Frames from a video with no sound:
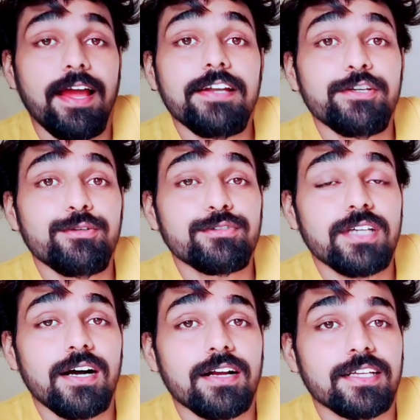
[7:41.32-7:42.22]
एटीट्यूड
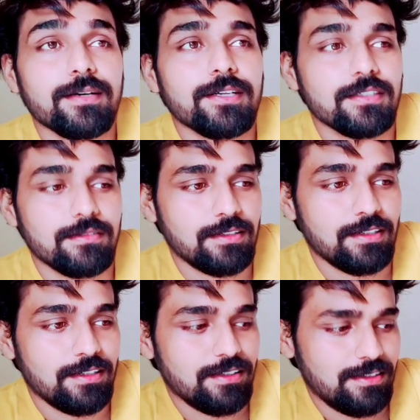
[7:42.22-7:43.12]
सा आ गया था भाई साहब
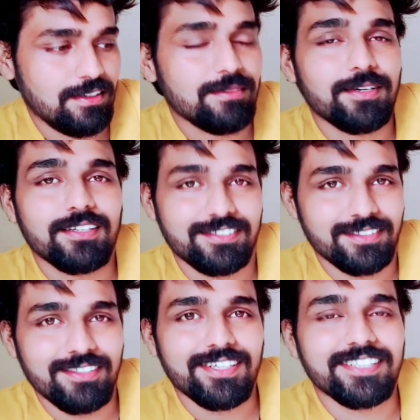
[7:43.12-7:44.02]
क्या है भाई
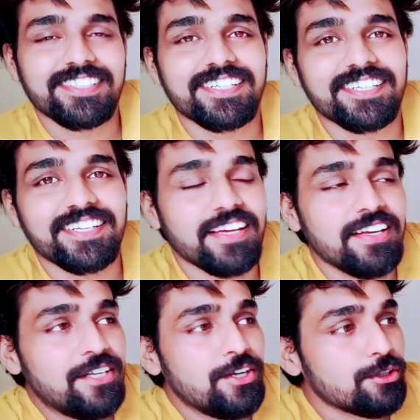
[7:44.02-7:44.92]
साहब ऐसे करके
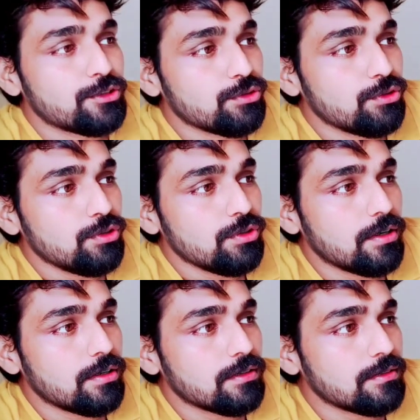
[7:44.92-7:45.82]
तो
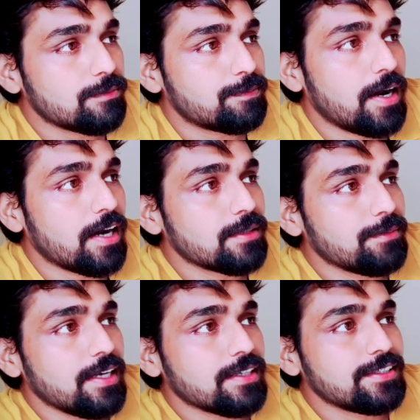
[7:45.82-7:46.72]
बाद
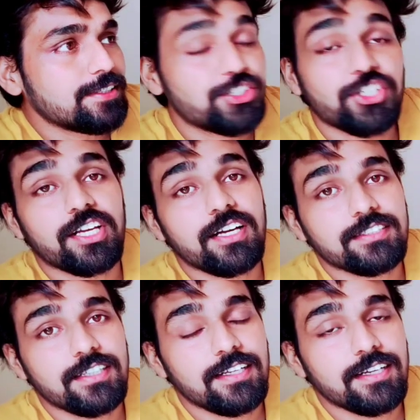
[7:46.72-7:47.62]
में ऐसे झटका
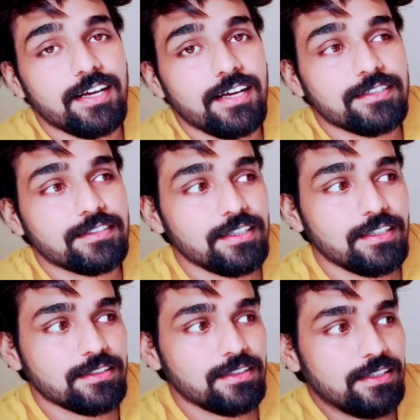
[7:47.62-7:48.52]
सा लगा
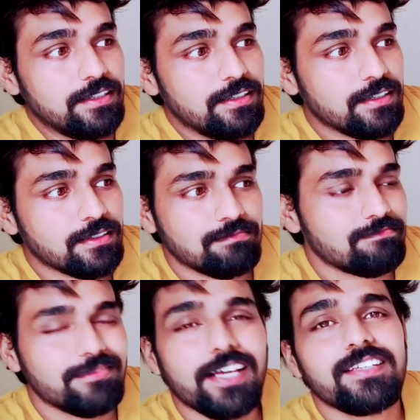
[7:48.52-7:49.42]
ऐसे कि
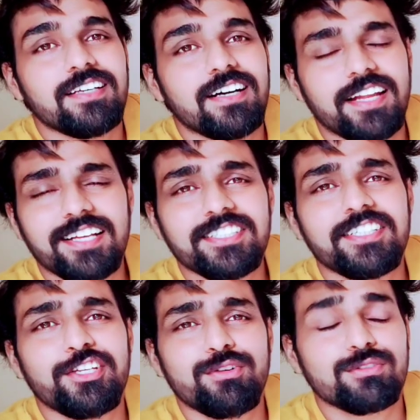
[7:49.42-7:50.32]
नहीं यार ऐसे
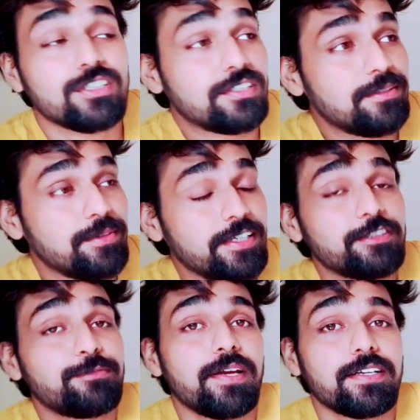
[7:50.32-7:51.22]
नहीं होता सबकी
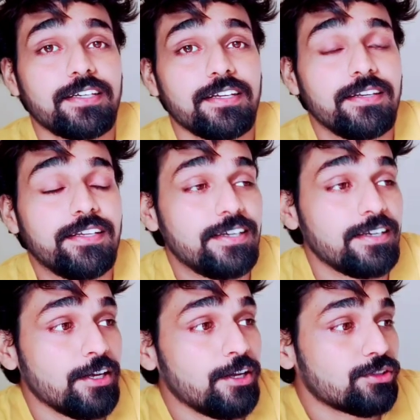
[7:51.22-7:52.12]
रिस्पेक्ट करनी है
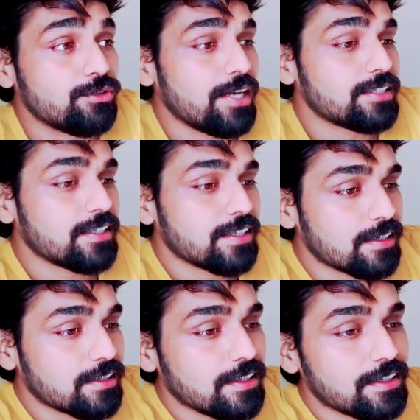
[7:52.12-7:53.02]
तो ऐसे
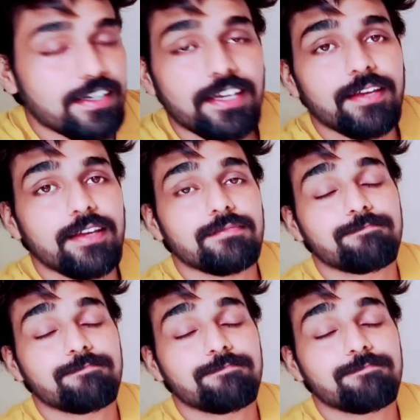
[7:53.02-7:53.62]
कर करके